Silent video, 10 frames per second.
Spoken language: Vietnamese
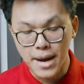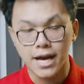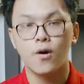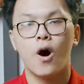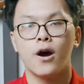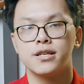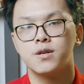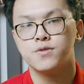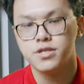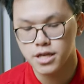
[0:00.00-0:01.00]
7 câu hỏi
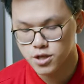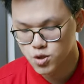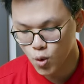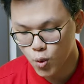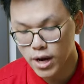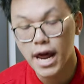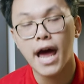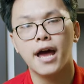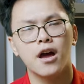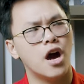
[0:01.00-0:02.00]
trong chương trình số QnA,
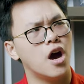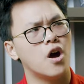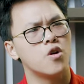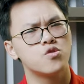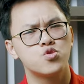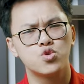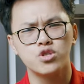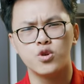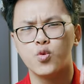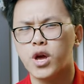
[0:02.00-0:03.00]
chương
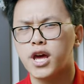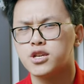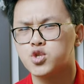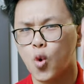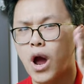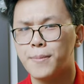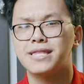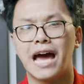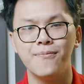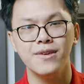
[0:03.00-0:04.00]
trình QnA số
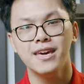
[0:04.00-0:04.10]
28.